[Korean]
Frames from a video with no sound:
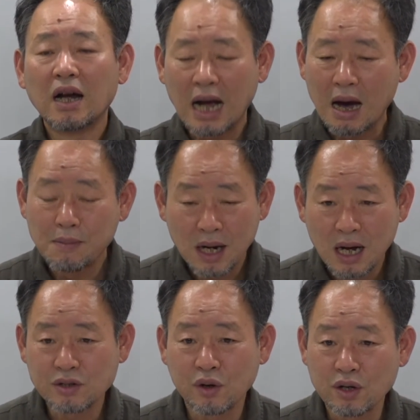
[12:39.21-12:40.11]

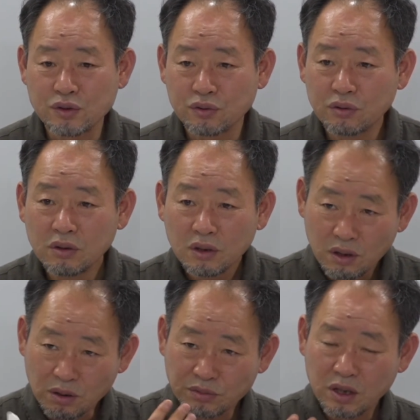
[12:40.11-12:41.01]
감안하셔가지고
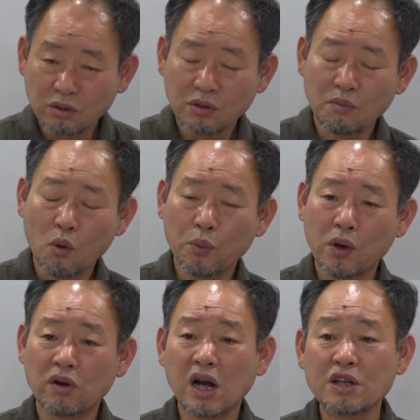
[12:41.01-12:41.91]
여러분들이 어떤
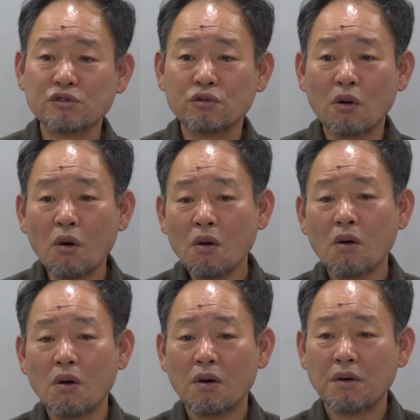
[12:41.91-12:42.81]
목표를
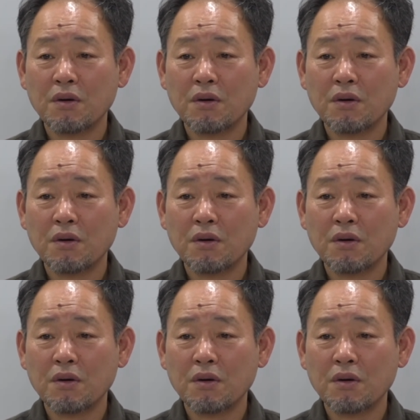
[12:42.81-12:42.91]
가지고